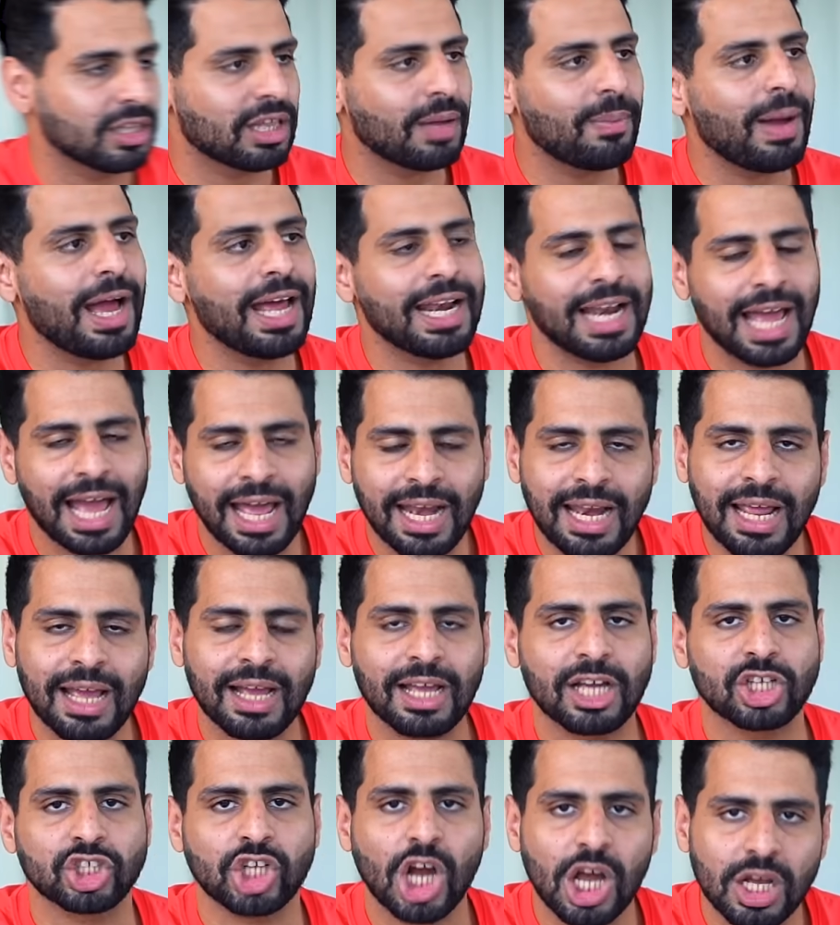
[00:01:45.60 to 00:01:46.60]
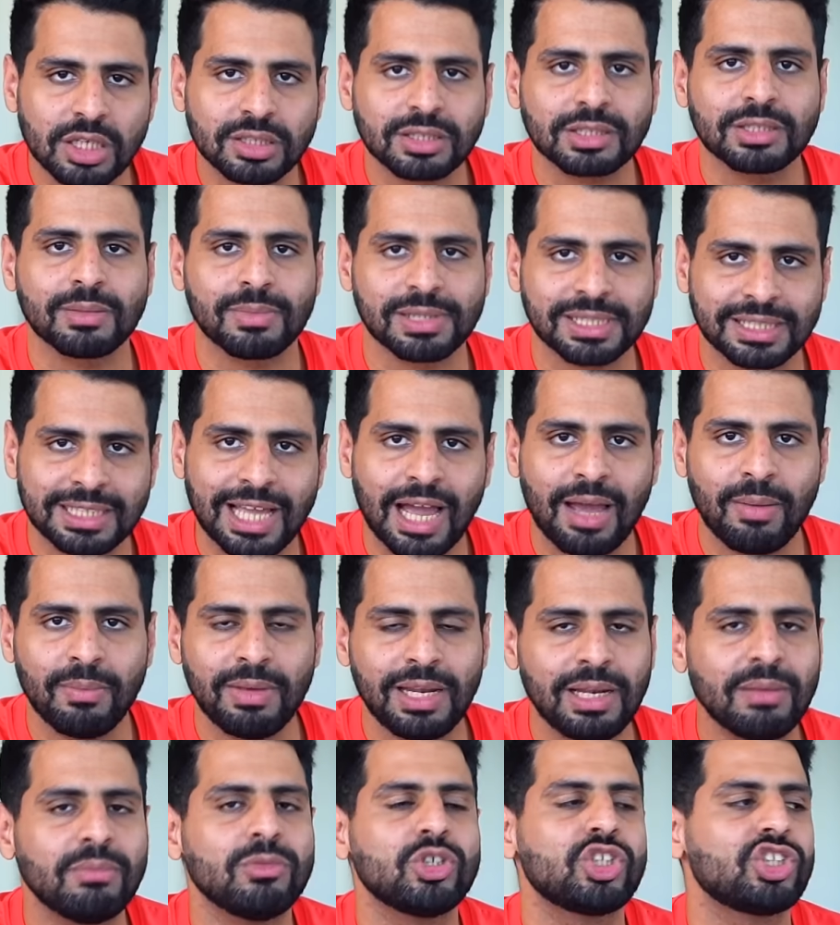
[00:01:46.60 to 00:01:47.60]
طبعا انا كشخص
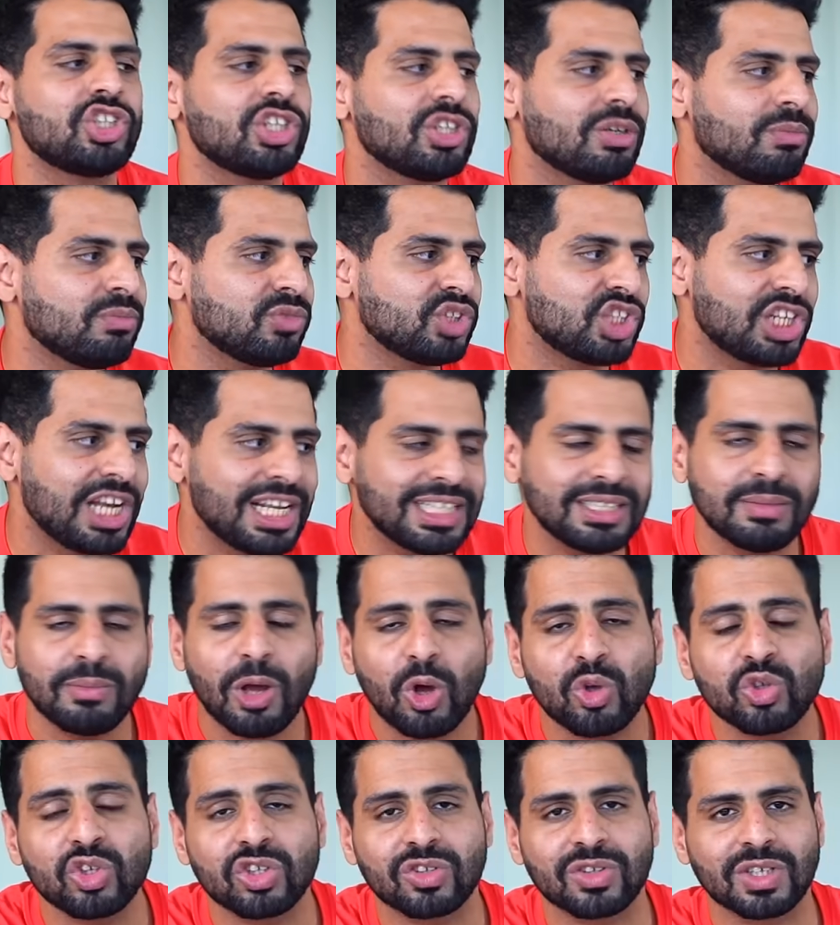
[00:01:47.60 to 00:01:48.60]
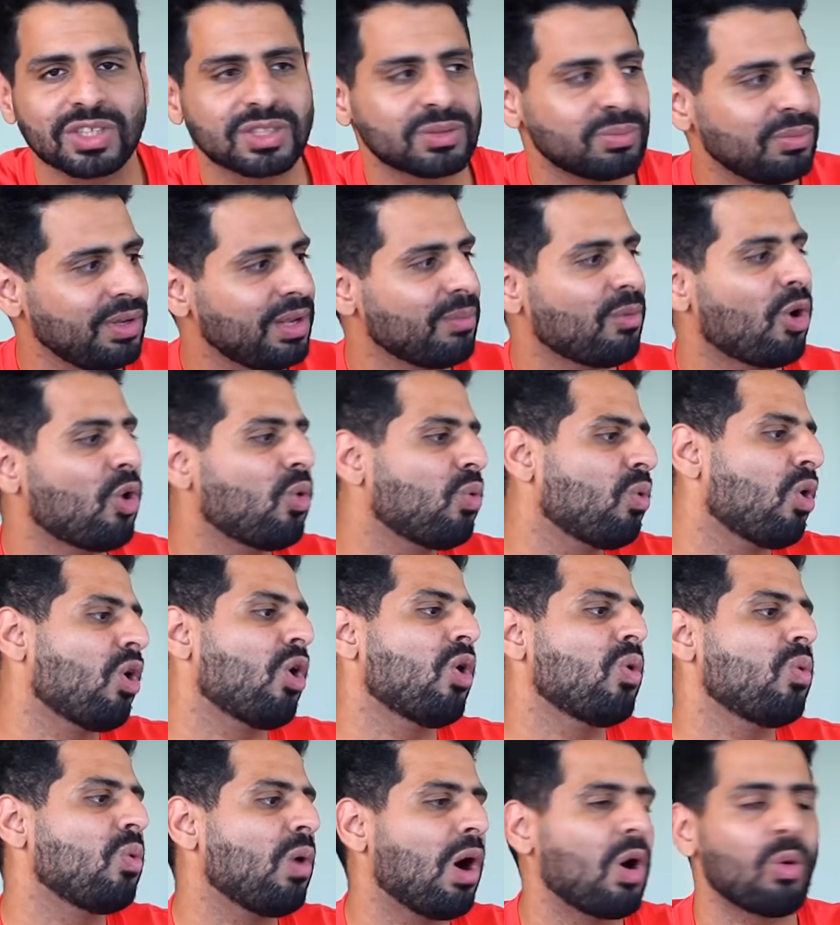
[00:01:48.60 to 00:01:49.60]
بستعمل مش مش لازم اخد التصميم هو
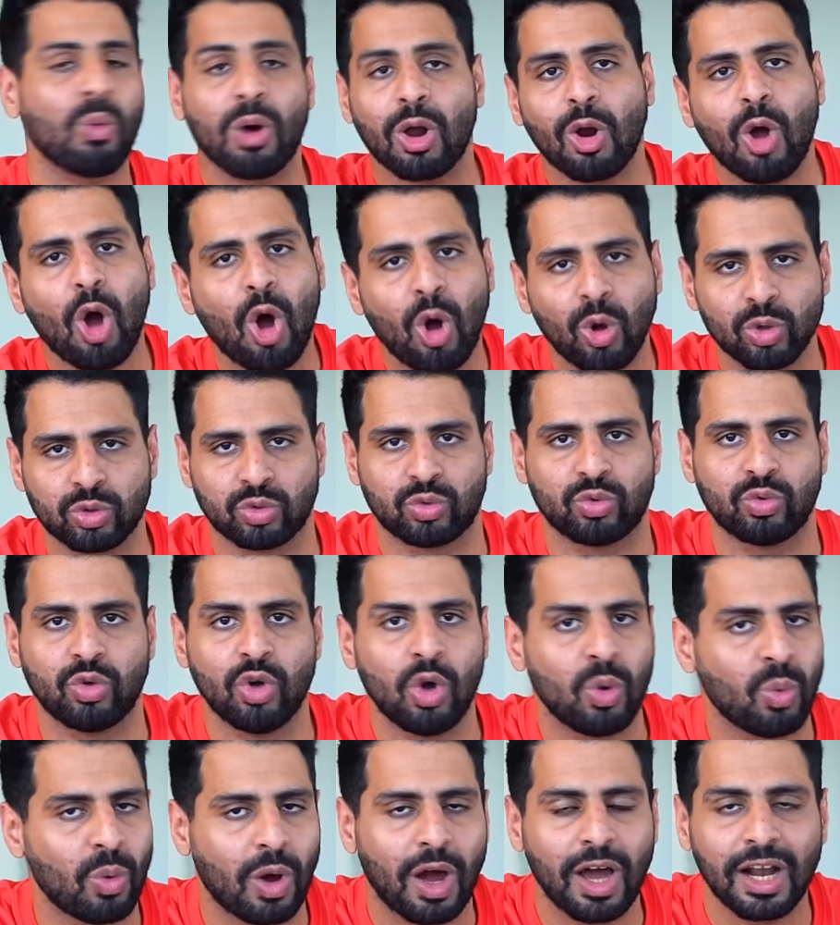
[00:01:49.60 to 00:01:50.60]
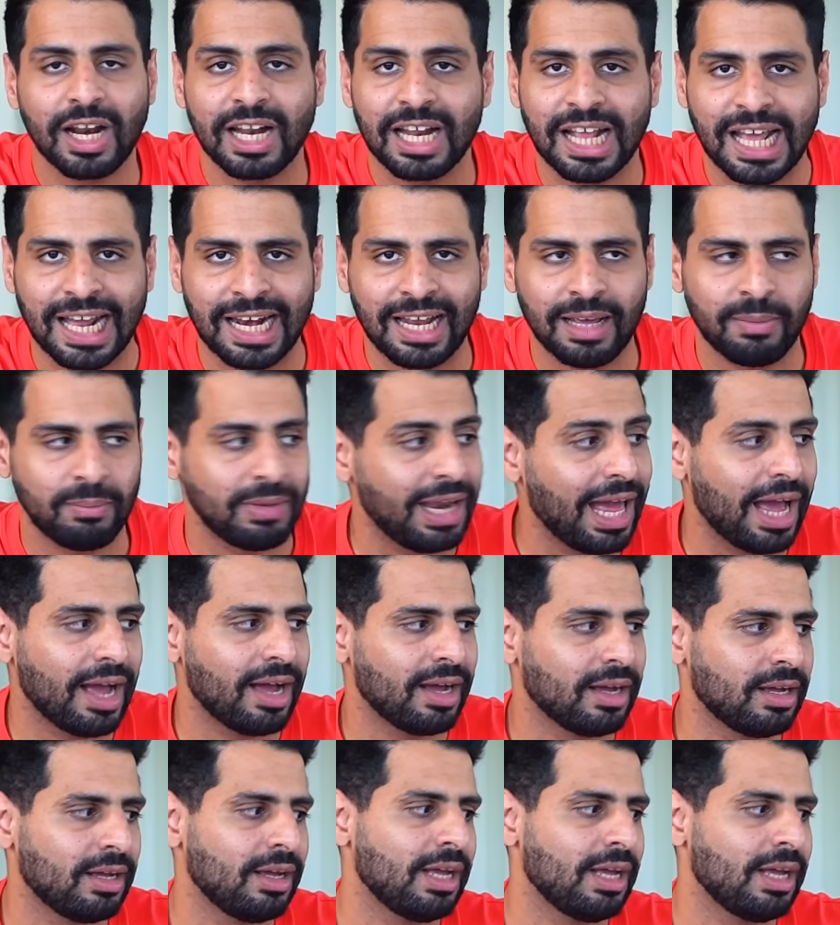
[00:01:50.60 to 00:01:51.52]
هو واروح احطه وغير الكلام لا